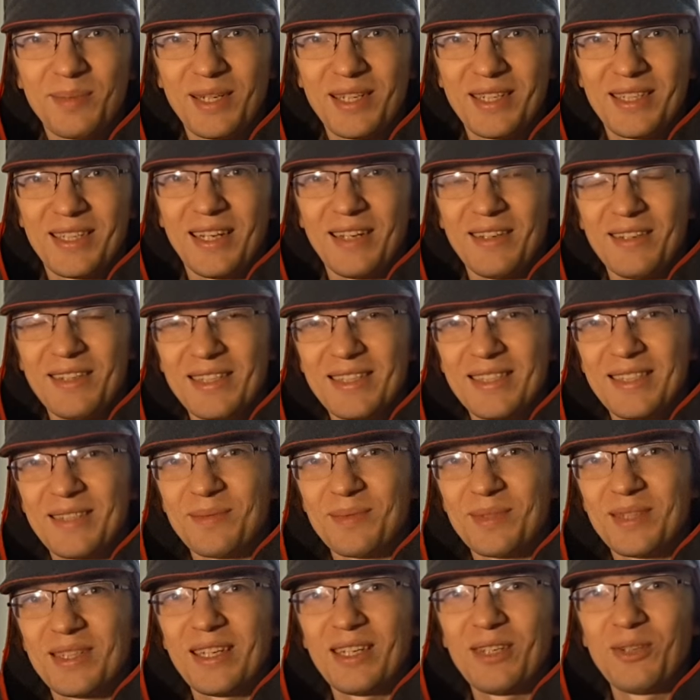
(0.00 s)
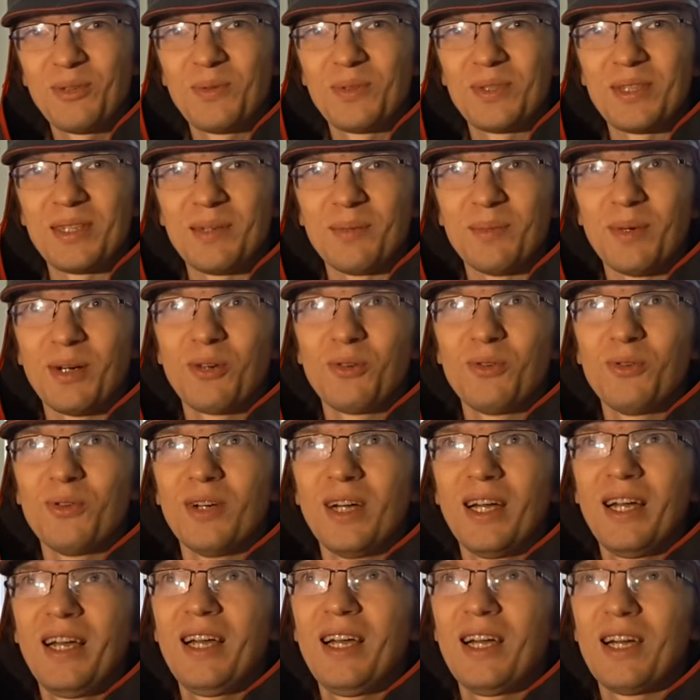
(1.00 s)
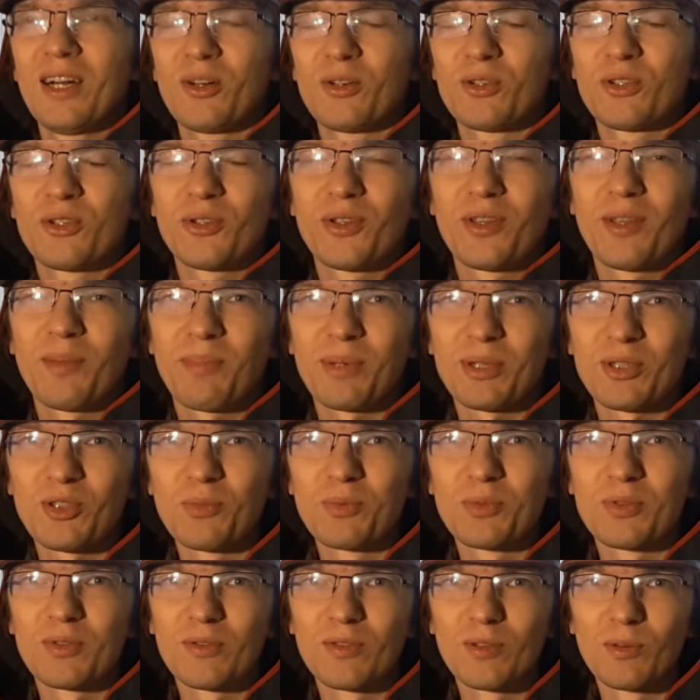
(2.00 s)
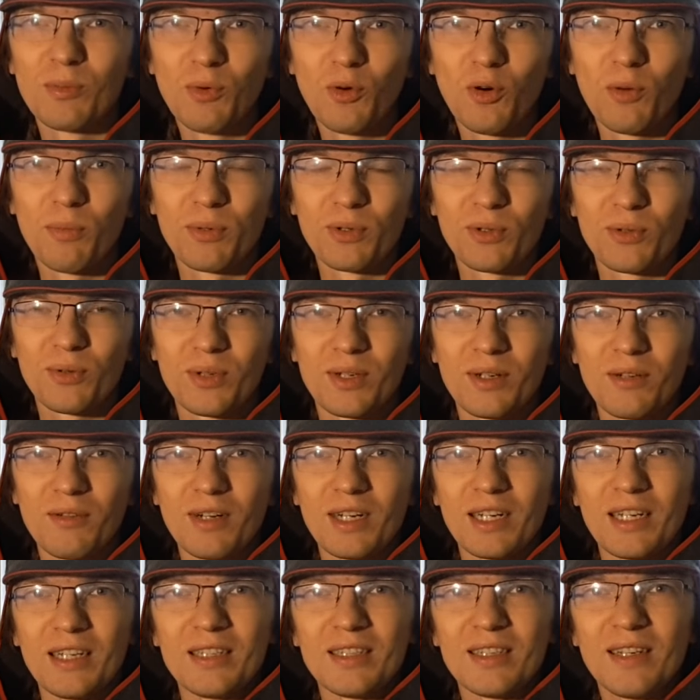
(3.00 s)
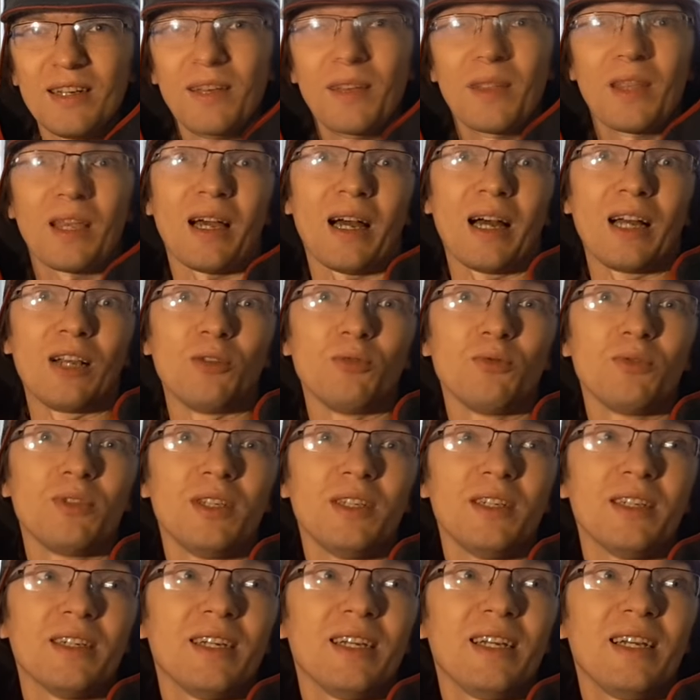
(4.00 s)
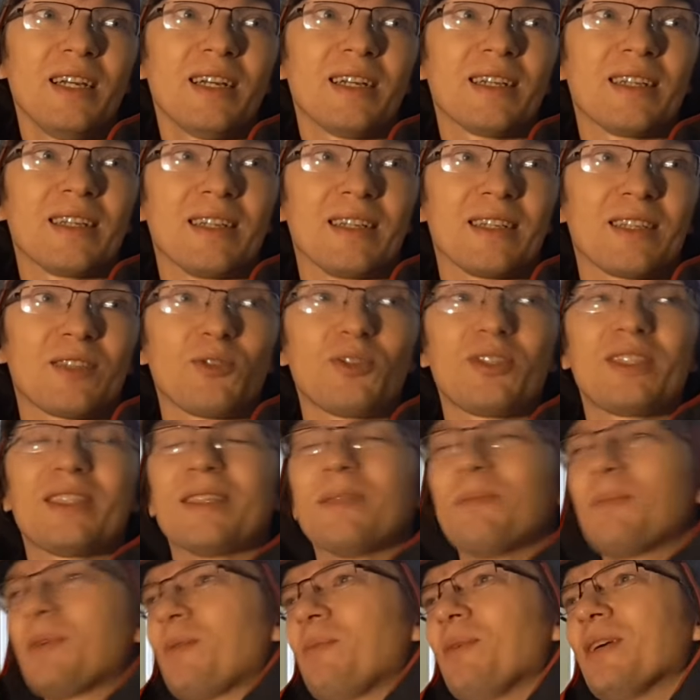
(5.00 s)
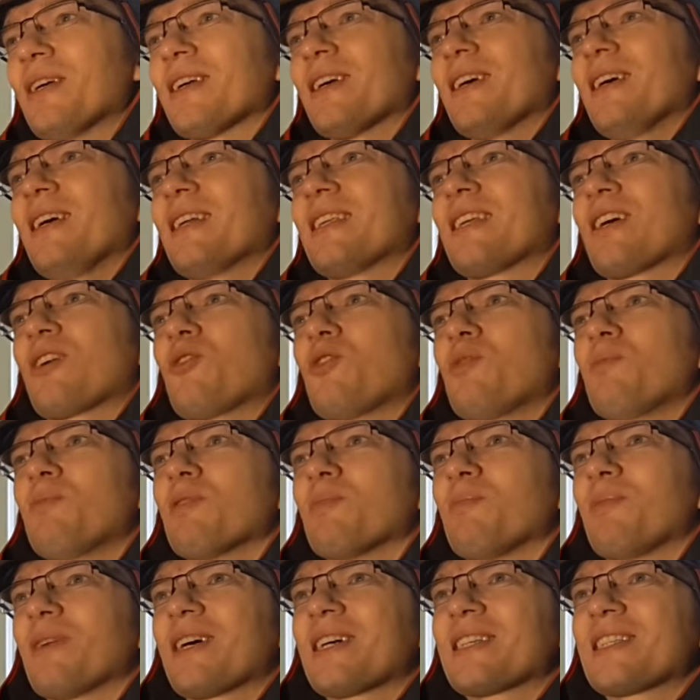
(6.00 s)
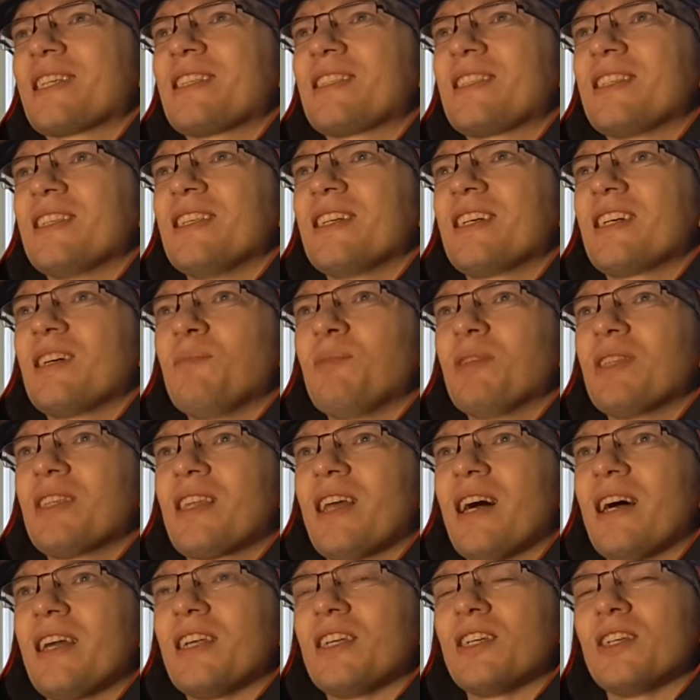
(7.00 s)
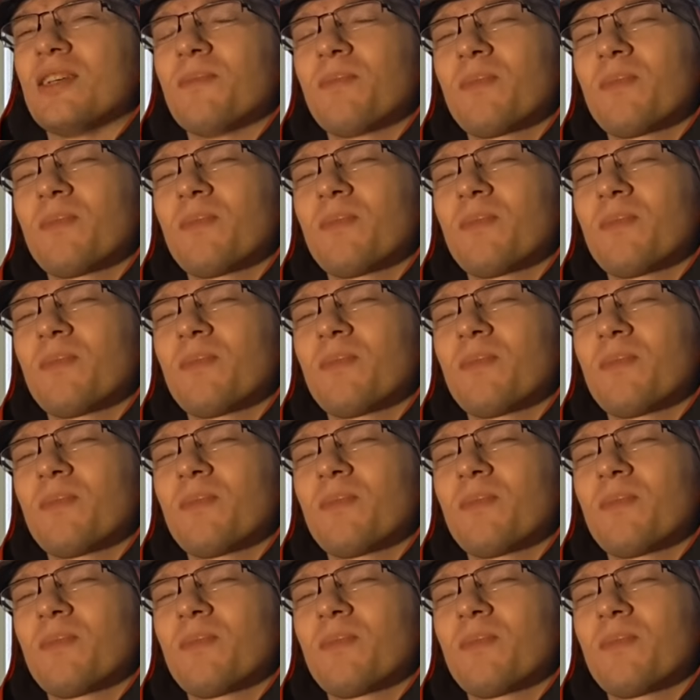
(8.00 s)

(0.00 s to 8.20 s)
при Советском Союзе и могу хоть что-то по собственному опыту говорить. А люди... Э, то есть, например, такой был показательный комментарий.